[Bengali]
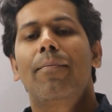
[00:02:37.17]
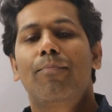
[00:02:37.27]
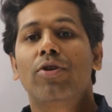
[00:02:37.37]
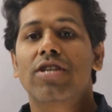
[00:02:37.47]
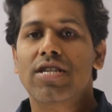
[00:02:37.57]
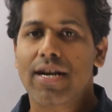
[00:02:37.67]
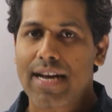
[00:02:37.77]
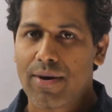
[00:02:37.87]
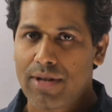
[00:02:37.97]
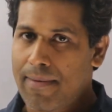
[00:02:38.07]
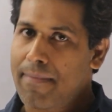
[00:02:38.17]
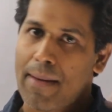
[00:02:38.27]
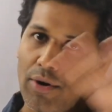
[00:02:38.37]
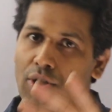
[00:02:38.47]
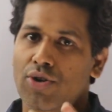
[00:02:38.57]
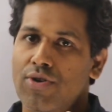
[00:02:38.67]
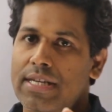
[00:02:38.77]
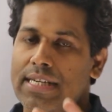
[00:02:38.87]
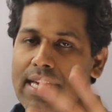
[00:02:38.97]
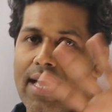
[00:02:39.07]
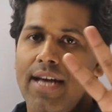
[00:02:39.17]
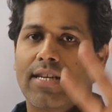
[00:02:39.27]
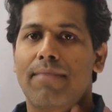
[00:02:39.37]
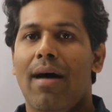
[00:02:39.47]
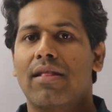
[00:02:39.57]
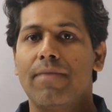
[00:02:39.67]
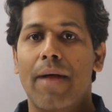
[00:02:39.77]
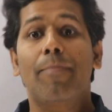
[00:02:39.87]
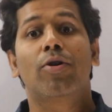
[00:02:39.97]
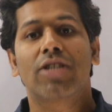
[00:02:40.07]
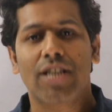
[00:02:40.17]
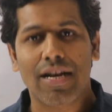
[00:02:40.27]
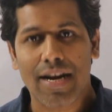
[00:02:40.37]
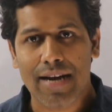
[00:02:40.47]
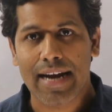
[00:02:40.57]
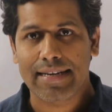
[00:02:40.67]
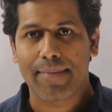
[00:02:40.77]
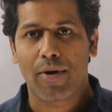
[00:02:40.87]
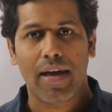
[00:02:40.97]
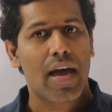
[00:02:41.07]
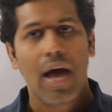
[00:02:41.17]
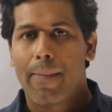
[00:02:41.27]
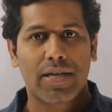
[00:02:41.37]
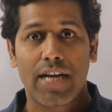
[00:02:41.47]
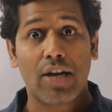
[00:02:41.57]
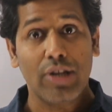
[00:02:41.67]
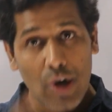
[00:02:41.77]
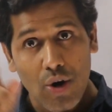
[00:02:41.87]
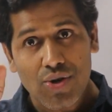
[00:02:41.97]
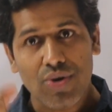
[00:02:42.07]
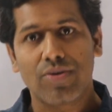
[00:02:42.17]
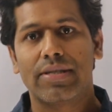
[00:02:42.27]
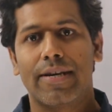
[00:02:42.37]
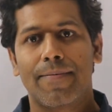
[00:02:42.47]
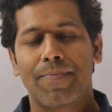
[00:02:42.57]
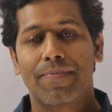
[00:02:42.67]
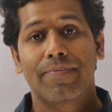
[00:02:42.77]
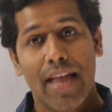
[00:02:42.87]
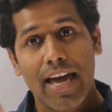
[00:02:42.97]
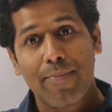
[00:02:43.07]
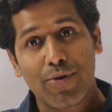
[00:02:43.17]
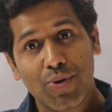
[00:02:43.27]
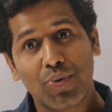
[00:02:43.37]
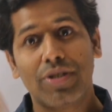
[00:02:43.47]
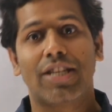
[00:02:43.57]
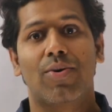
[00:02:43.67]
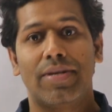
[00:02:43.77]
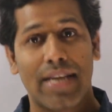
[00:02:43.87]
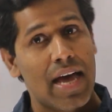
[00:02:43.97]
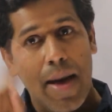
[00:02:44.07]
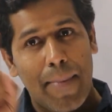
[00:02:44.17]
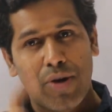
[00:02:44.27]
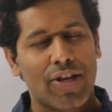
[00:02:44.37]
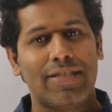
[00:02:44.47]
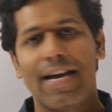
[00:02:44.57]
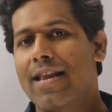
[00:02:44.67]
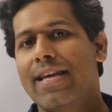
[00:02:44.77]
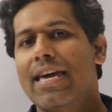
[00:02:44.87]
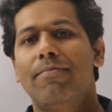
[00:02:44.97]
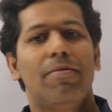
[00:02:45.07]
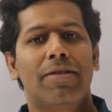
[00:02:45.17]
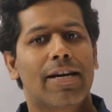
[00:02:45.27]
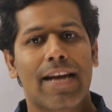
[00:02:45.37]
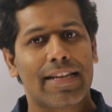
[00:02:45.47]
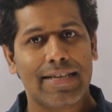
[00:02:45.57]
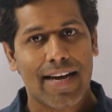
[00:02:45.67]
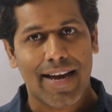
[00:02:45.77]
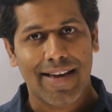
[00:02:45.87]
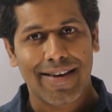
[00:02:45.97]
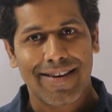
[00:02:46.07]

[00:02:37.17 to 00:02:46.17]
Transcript: পঞ্চাশ লাখ টাকা হতে পারে আমি এমনও ডক্টরকে চিনি যারা মান্থলি প্রায় পঞ্চাশ ষাট লাখ টাকা ইনকাম করে বাট সে কিন্তু এটা অর্জন করছে তাকে এই পর্যন্ত যেতে হয়েছে মানুষ তার চেহারা দেখে এমনি এমনি টাকা দিয়ে যায় নাই